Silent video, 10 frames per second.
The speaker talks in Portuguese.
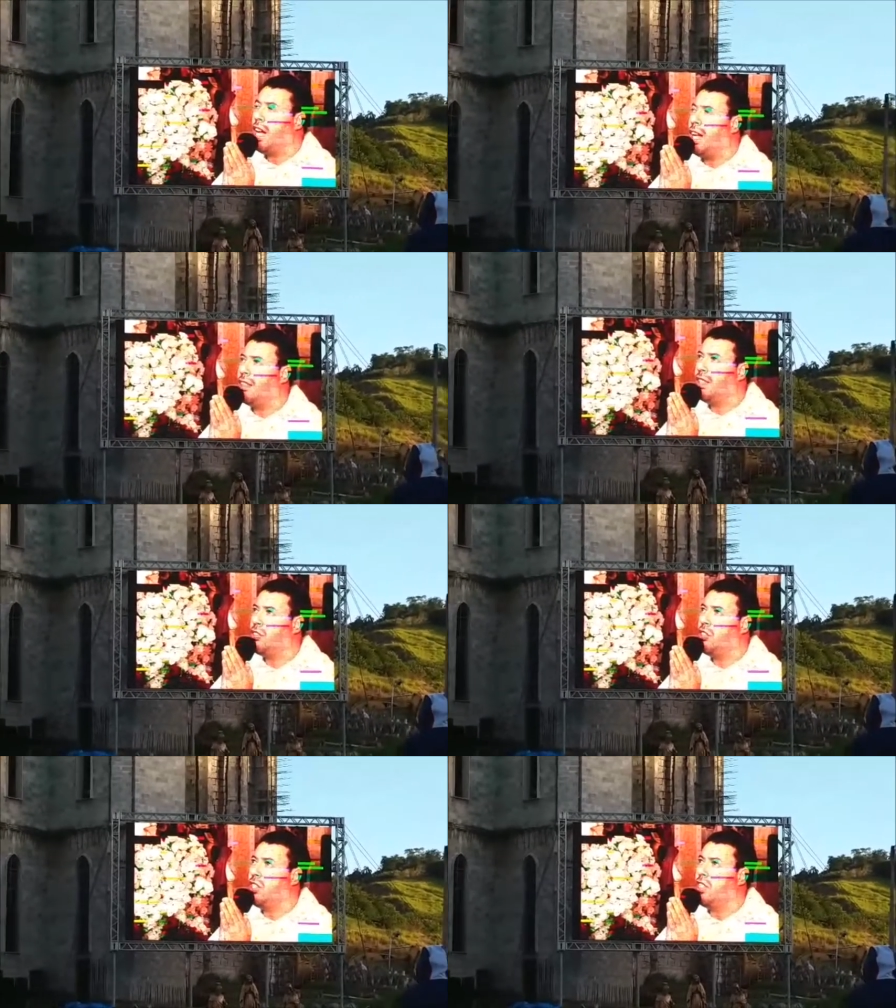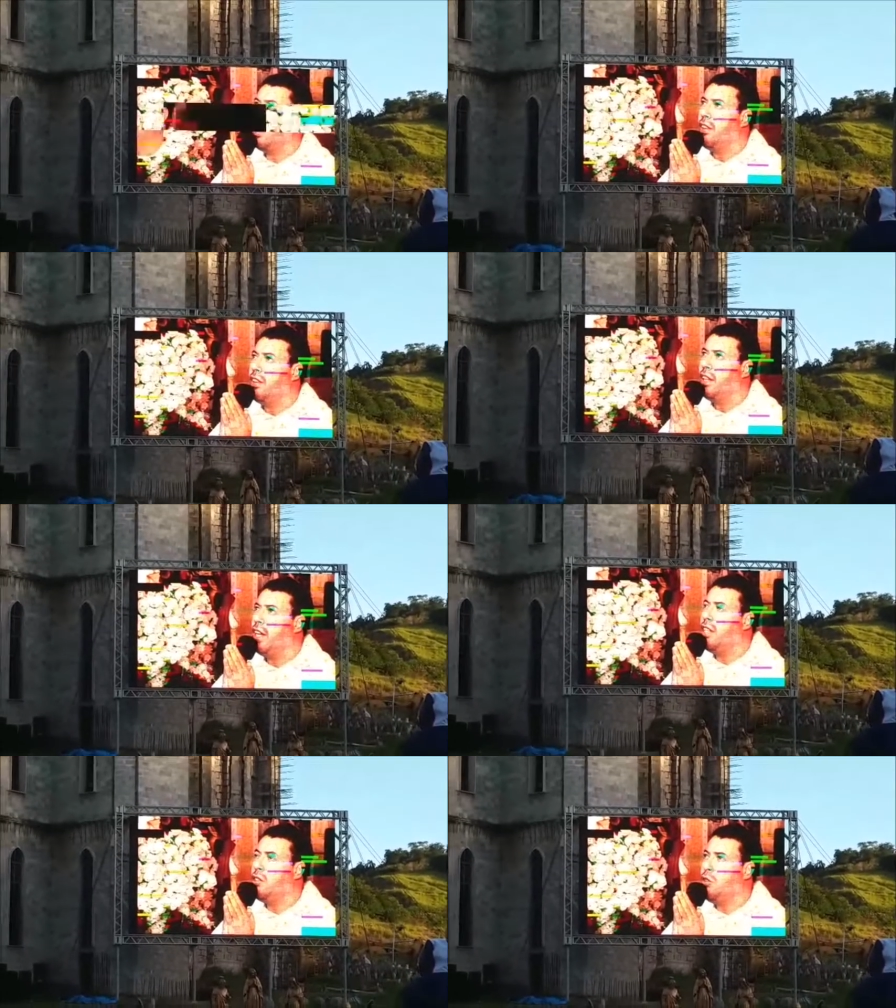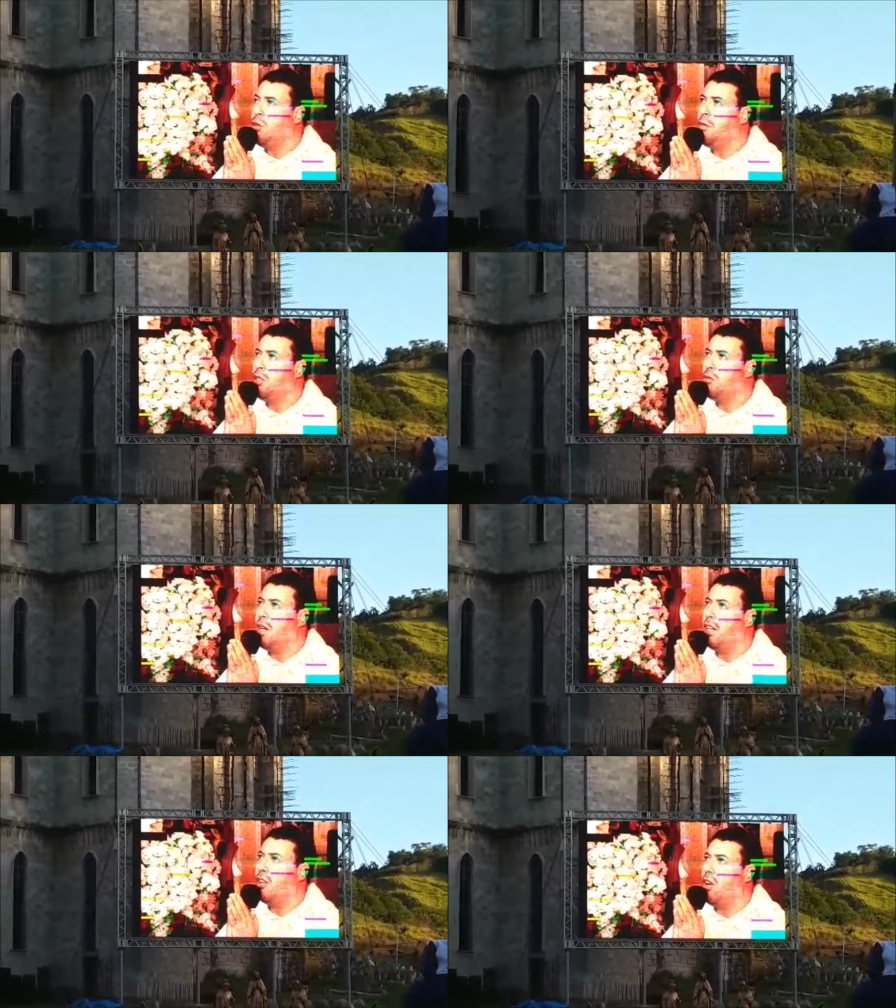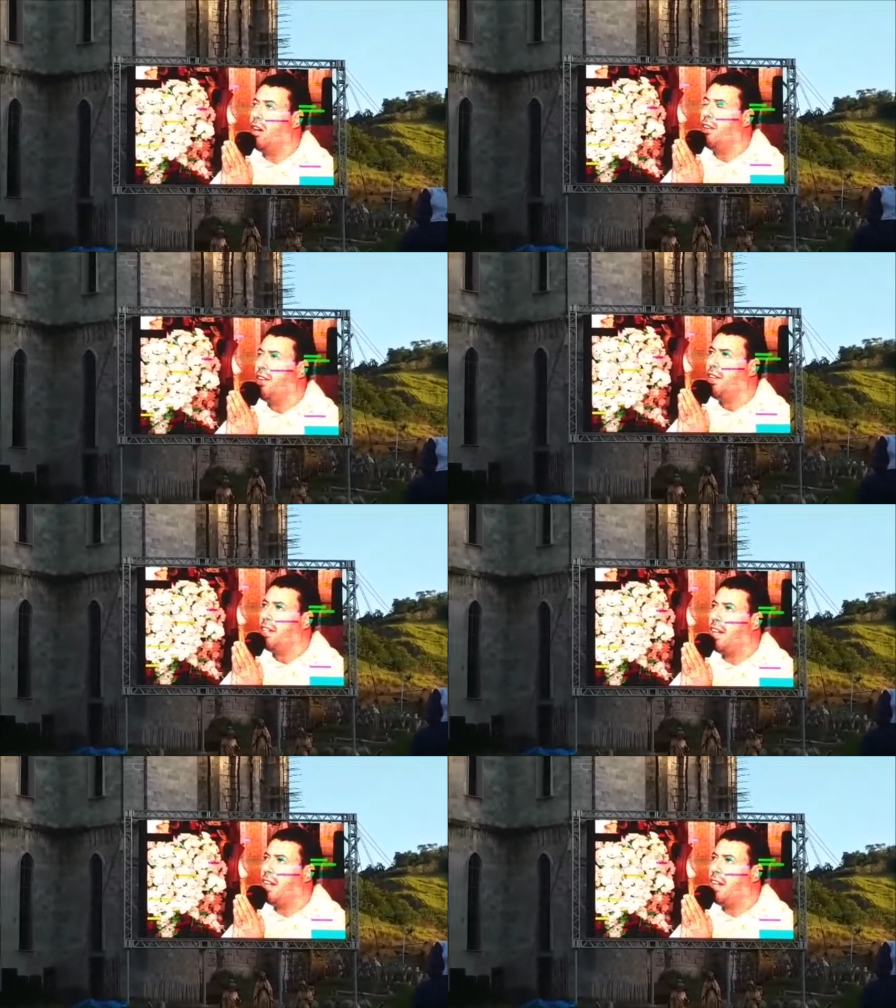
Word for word: cada dia em número maior,